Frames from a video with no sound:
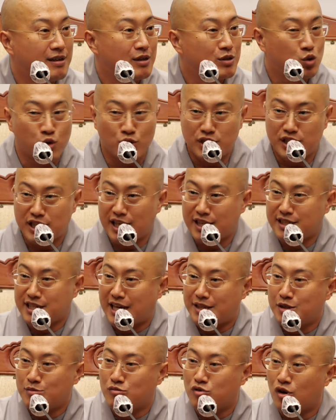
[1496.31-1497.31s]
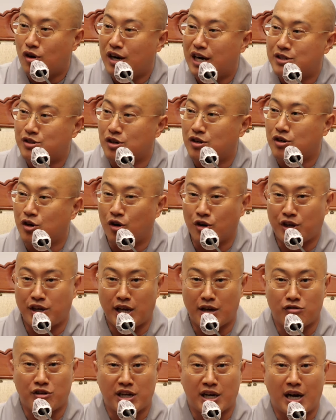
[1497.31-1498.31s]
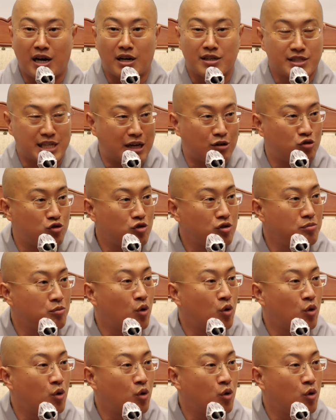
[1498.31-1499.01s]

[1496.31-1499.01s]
존재하지 않는 무언가죠. 거기에 우리가 자꾸